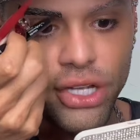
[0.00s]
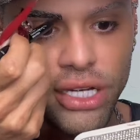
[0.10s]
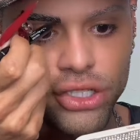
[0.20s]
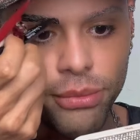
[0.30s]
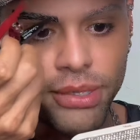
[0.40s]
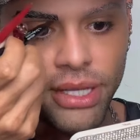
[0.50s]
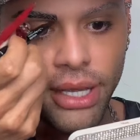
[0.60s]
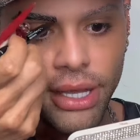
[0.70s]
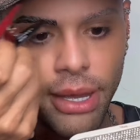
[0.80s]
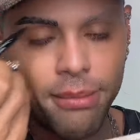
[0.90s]

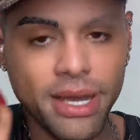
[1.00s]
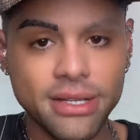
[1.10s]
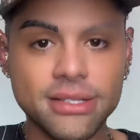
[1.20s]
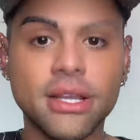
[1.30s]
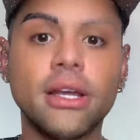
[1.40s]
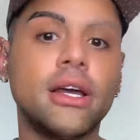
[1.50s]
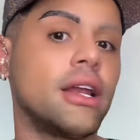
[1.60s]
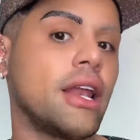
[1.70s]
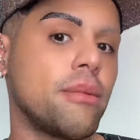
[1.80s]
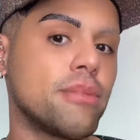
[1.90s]
LGBTQIA+.
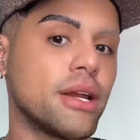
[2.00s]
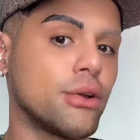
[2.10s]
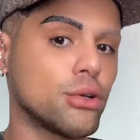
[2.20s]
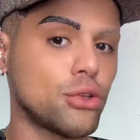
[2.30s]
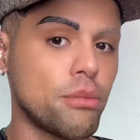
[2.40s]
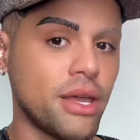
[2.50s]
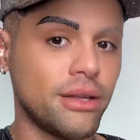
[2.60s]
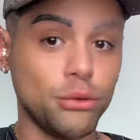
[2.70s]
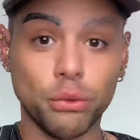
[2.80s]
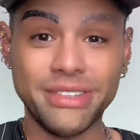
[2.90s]
Lembrando que eu tomei
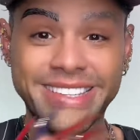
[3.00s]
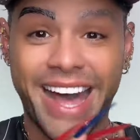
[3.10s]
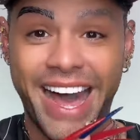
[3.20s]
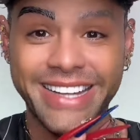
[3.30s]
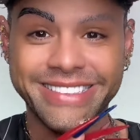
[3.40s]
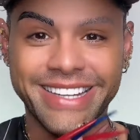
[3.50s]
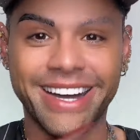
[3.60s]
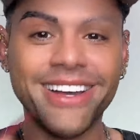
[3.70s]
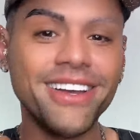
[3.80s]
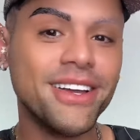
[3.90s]
do
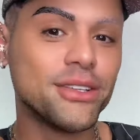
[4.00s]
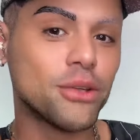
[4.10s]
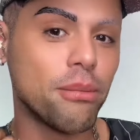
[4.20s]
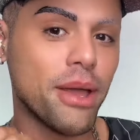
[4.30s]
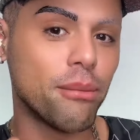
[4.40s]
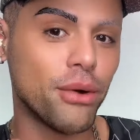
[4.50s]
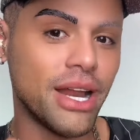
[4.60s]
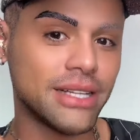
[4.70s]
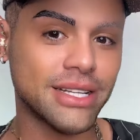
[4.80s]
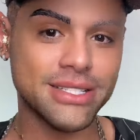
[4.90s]
nada, tomei uma
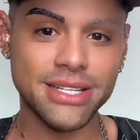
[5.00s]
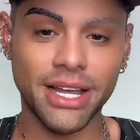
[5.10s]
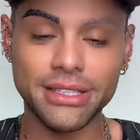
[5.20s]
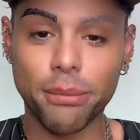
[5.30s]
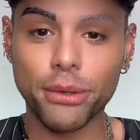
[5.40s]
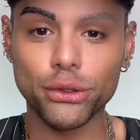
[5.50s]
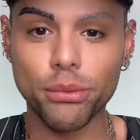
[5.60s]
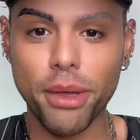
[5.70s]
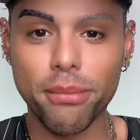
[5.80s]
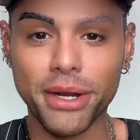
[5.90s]
olhada assim ainda, porque eu
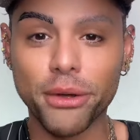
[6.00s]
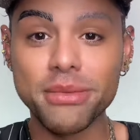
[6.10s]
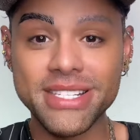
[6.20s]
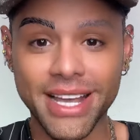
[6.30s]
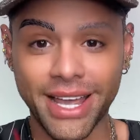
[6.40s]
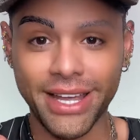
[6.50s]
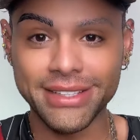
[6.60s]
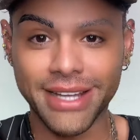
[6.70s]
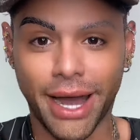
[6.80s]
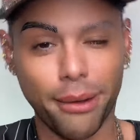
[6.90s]
tomei banho e não me sequei,
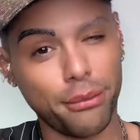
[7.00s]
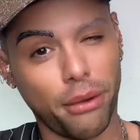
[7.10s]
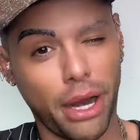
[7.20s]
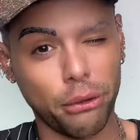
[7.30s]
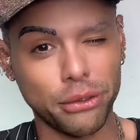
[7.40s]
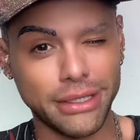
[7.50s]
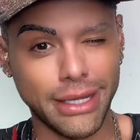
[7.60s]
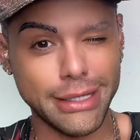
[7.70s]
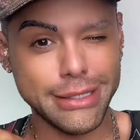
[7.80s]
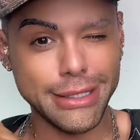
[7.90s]
tá? O calor
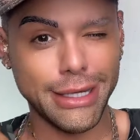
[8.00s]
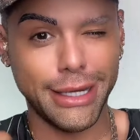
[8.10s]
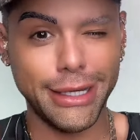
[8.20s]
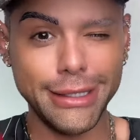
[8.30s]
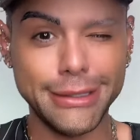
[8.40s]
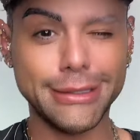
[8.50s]
desse, né?